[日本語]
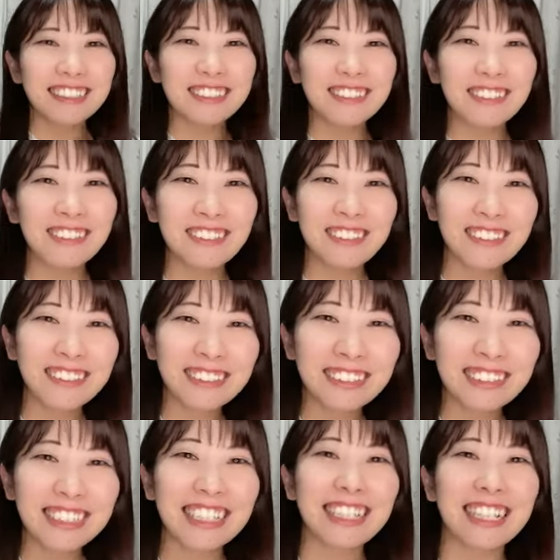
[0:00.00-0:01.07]
そうこう
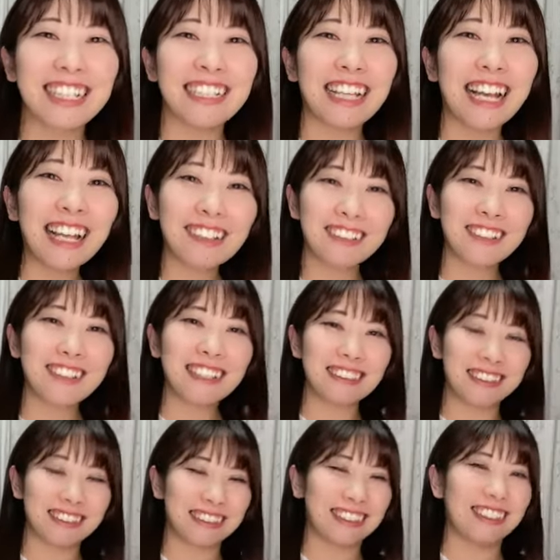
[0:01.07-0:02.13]
くーちゃんの話あそっか
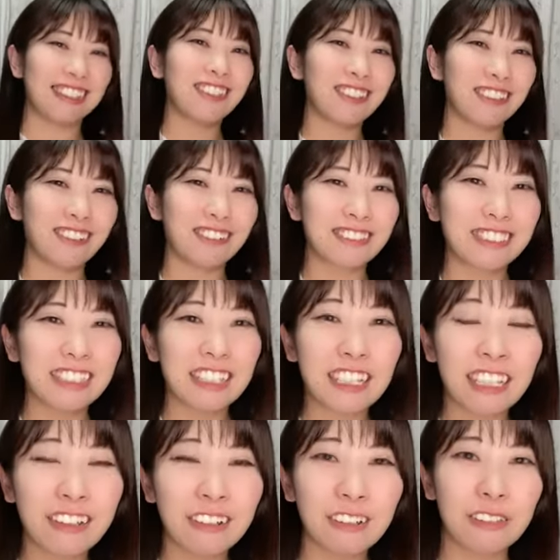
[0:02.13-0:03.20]
そっかいのりお疲
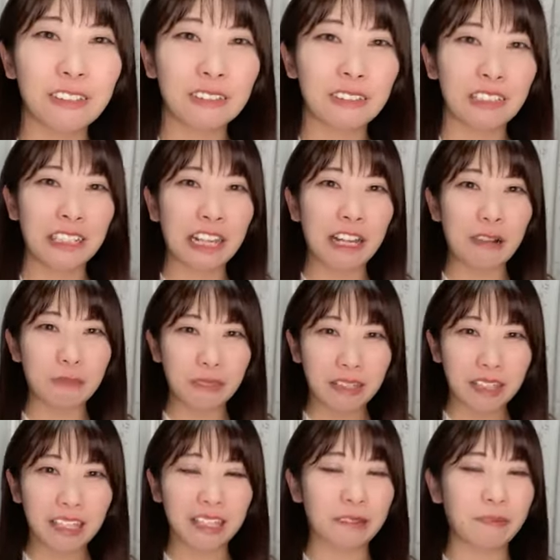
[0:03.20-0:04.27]
れ本当にね
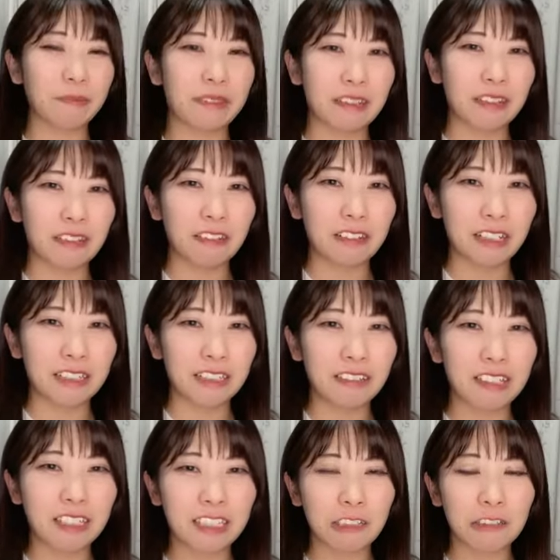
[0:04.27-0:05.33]
ねよかった
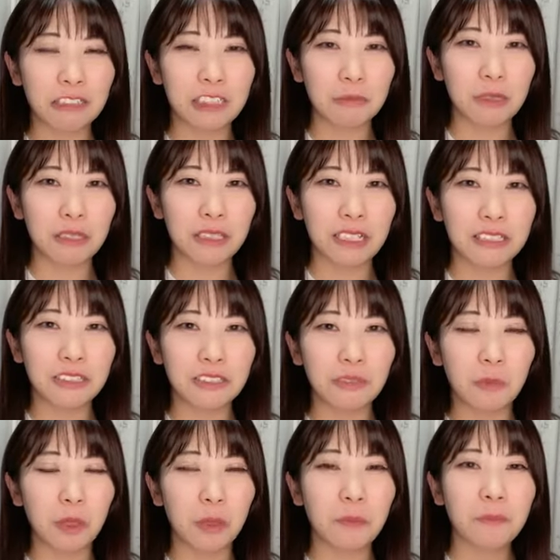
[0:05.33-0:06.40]
よかったおしめん誕
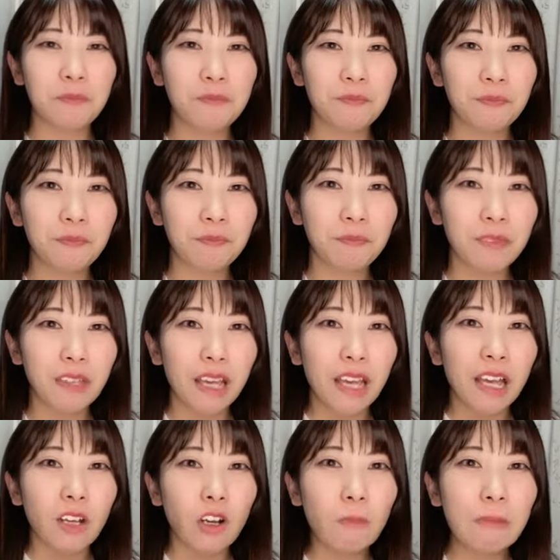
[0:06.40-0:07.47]
生日
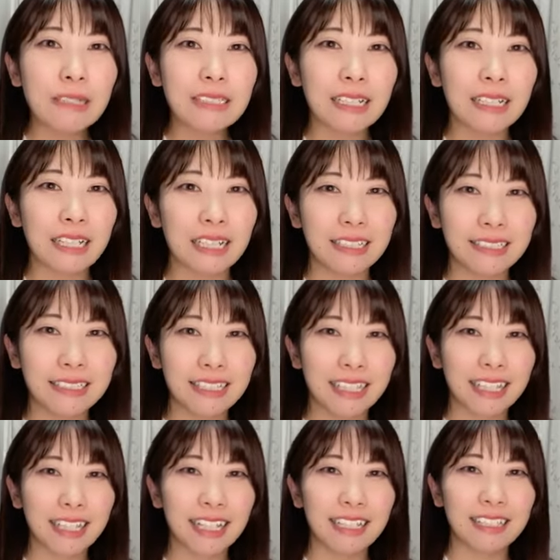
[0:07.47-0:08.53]
コマさんに話しか
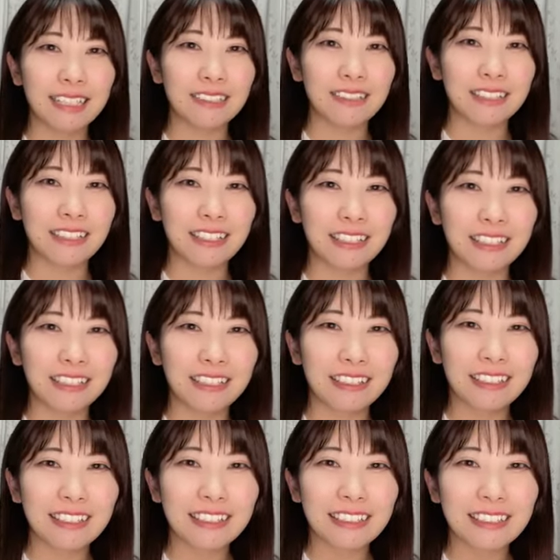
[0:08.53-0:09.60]
けられた時
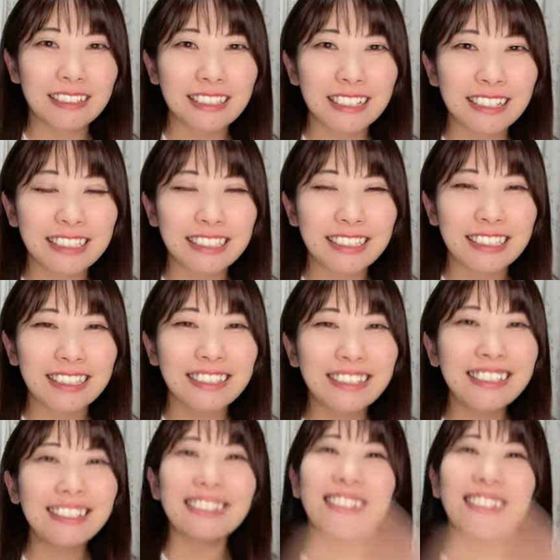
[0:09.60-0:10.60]
えコマ